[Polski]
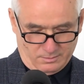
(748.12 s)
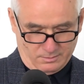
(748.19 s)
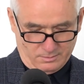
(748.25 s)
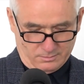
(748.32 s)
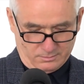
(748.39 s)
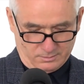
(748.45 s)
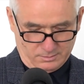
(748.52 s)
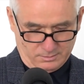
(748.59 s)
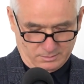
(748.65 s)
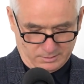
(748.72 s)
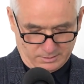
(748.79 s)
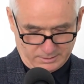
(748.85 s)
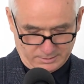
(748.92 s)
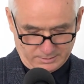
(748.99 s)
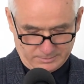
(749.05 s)
No i
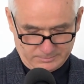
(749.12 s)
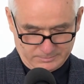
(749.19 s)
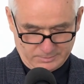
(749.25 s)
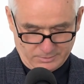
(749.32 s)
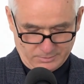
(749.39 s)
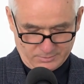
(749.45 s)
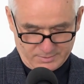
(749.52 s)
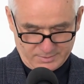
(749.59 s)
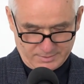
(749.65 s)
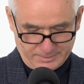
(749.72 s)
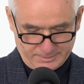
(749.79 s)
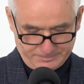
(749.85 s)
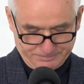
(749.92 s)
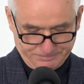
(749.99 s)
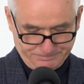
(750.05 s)
e,
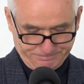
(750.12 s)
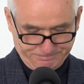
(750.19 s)
drodzy,